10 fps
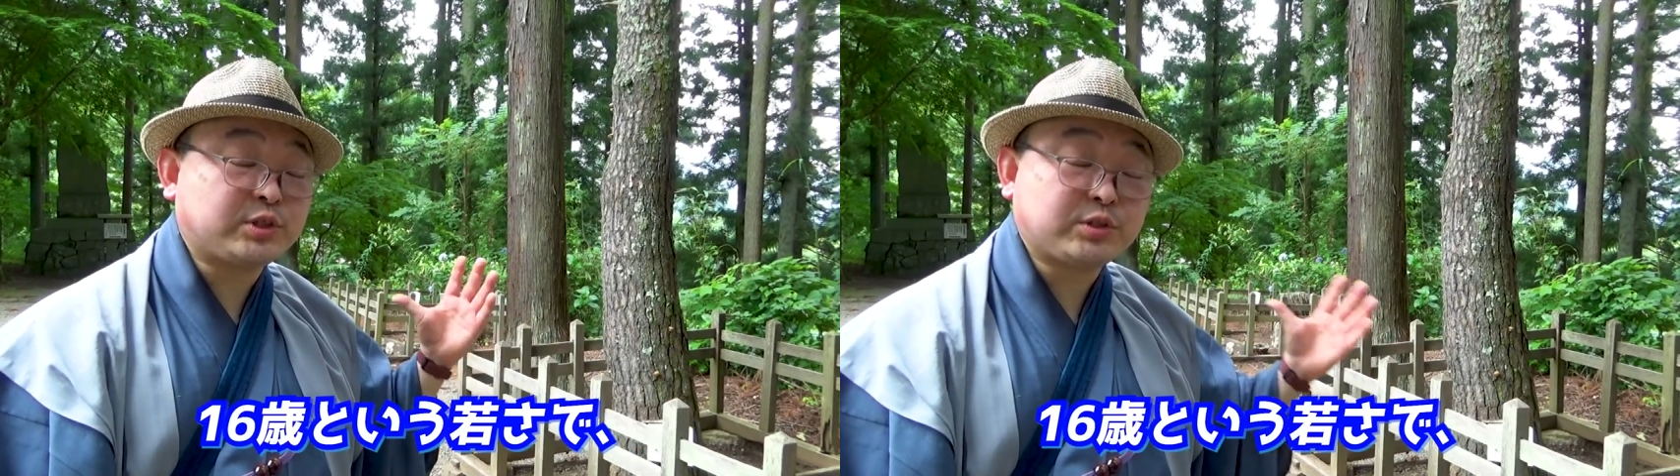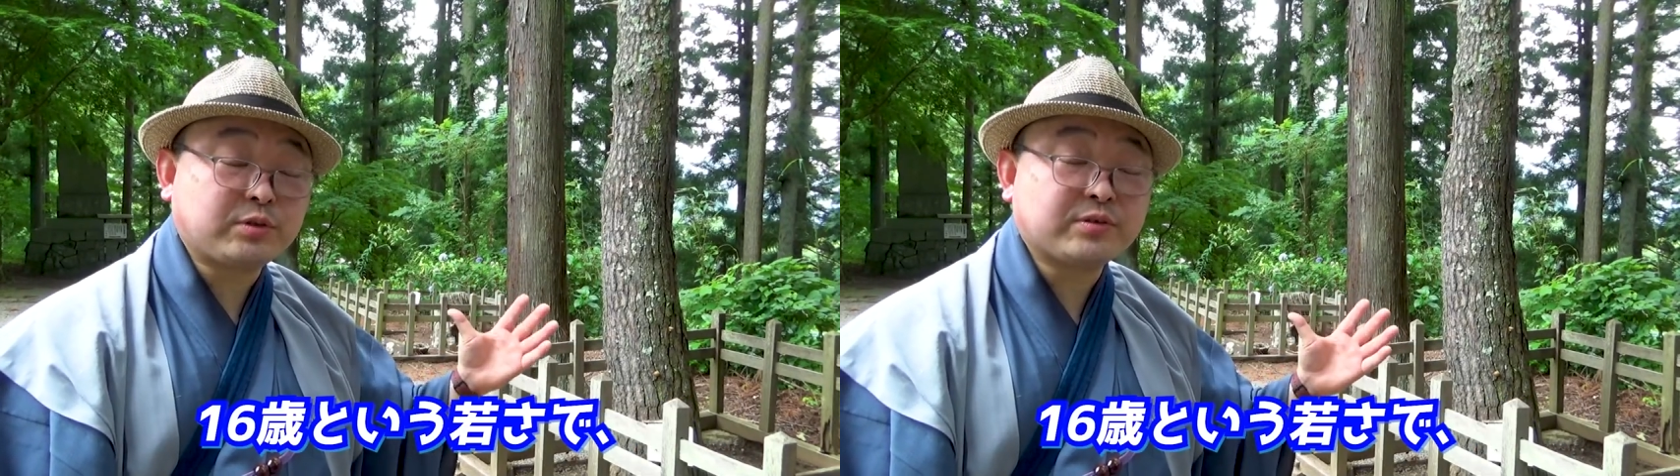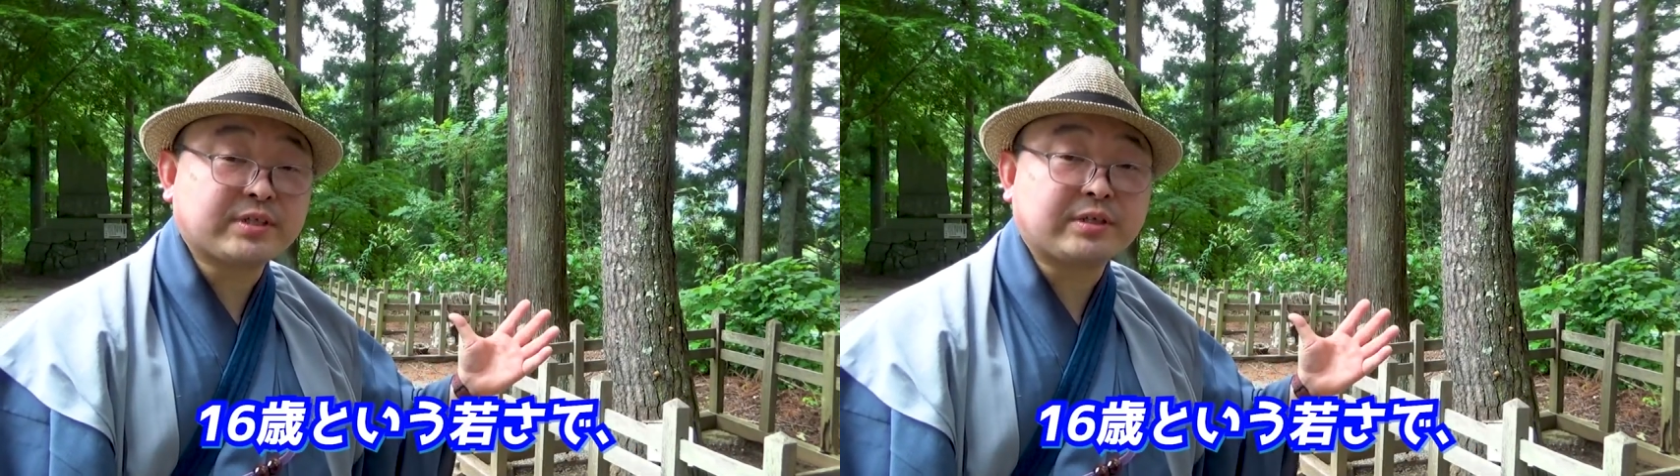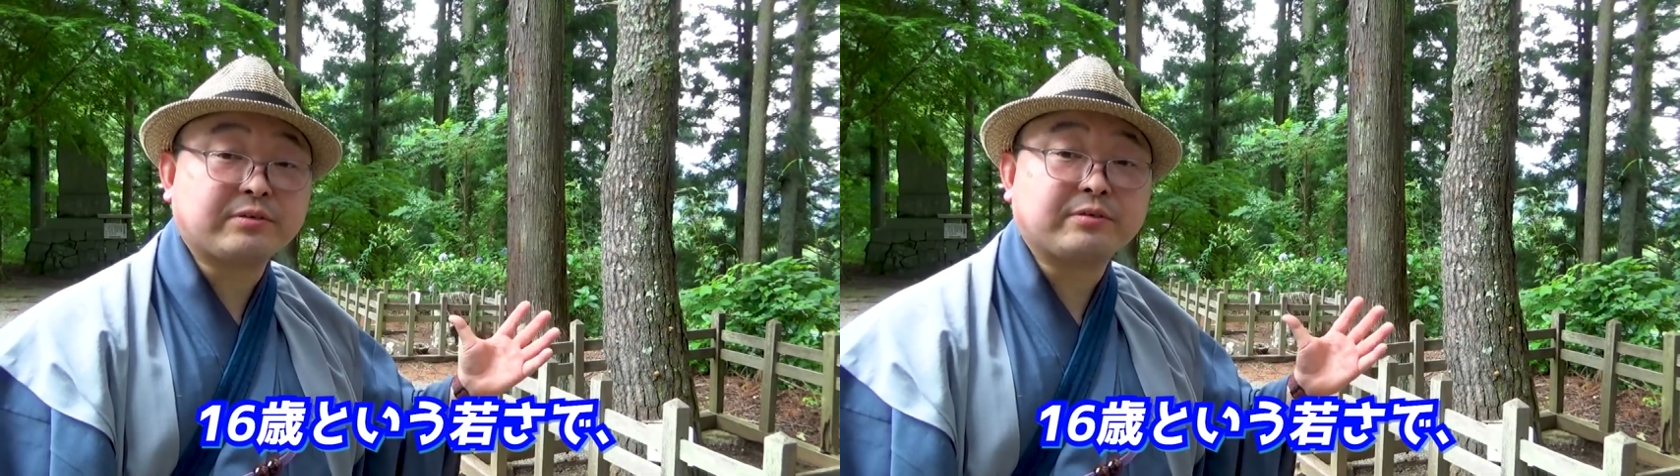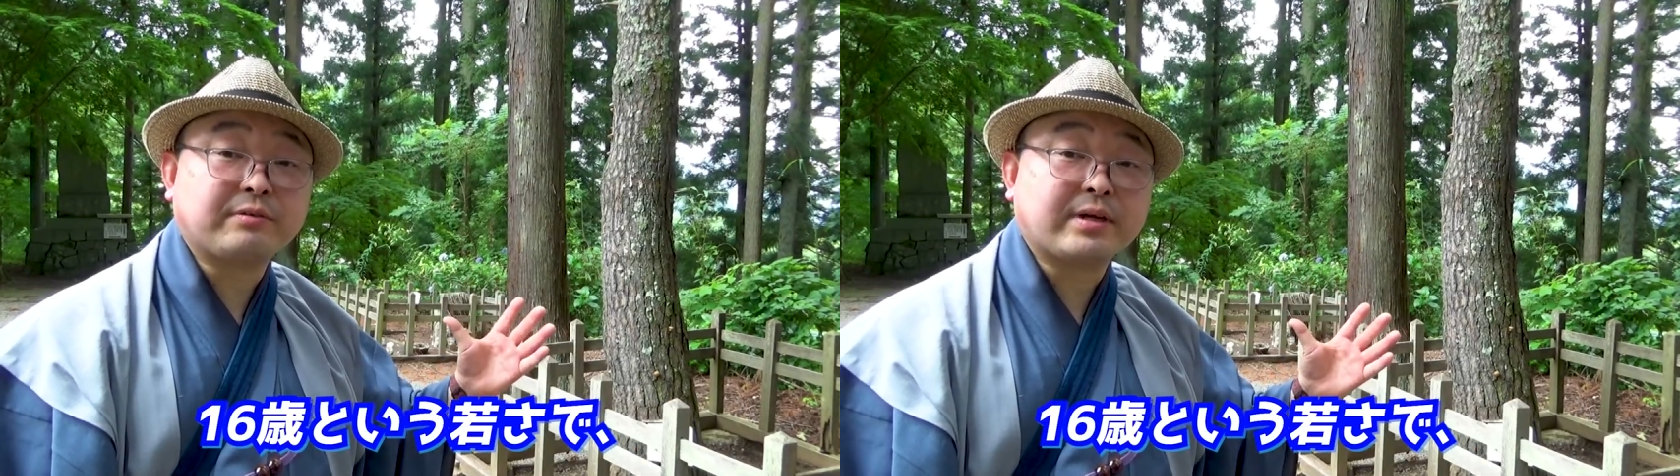16歳
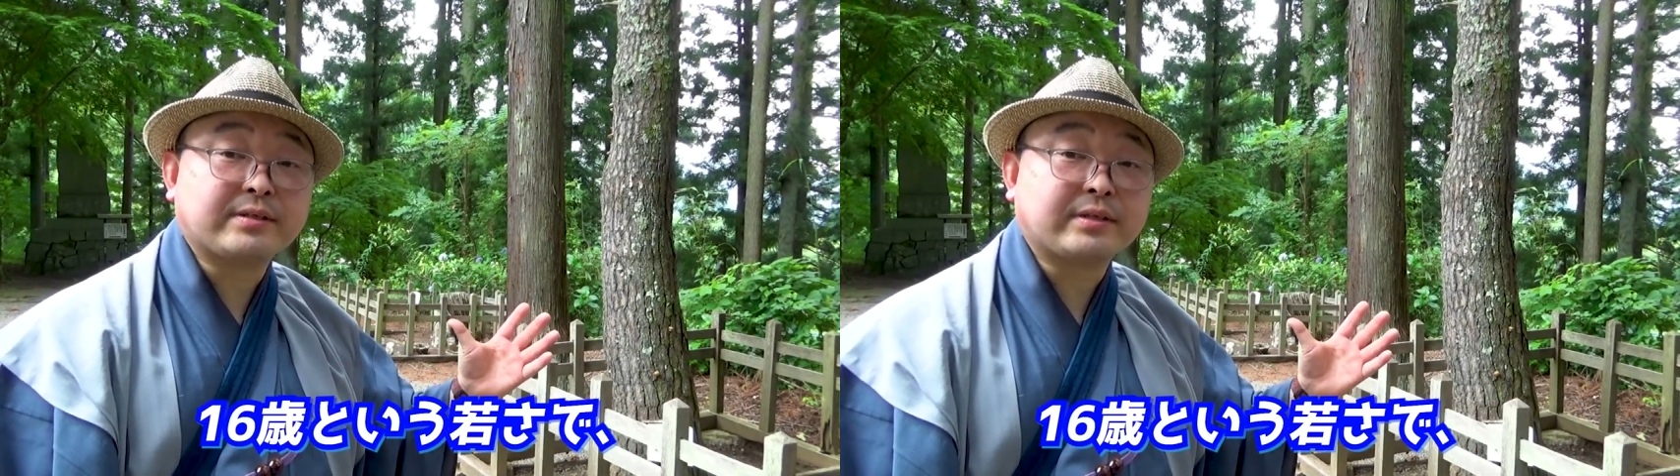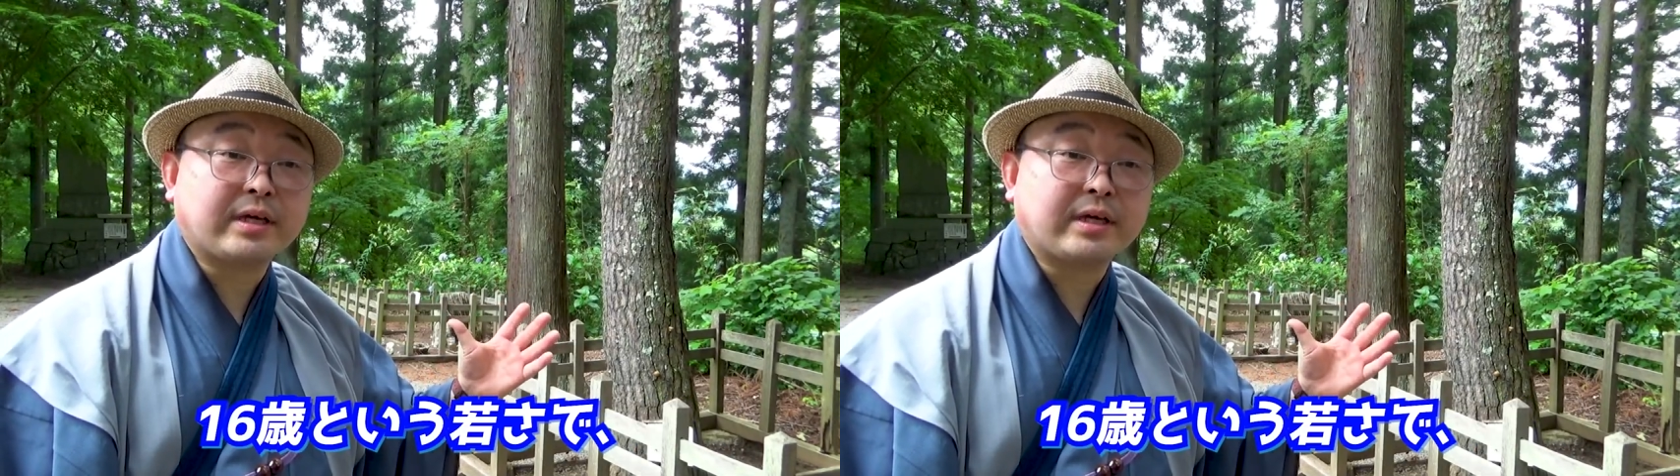という若さ